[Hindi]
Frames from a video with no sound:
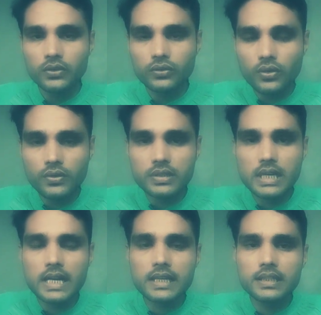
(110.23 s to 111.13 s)
तो
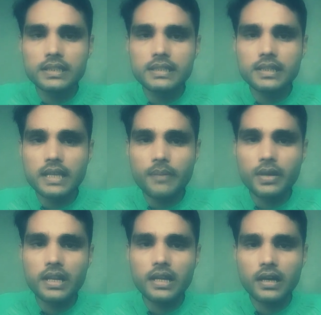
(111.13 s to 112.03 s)
स्टार्ट करते जैसे क्या
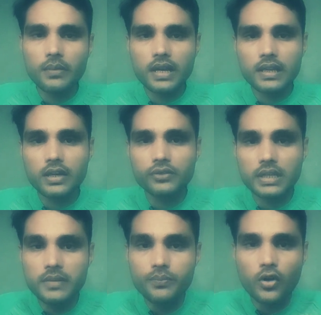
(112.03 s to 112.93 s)
पहले हमारा क्या होता
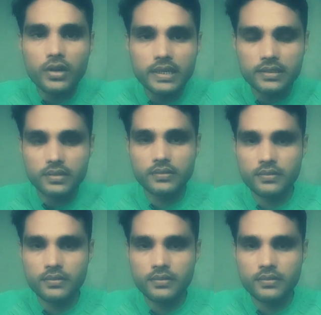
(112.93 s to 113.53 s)
है इम्पोर्टेंस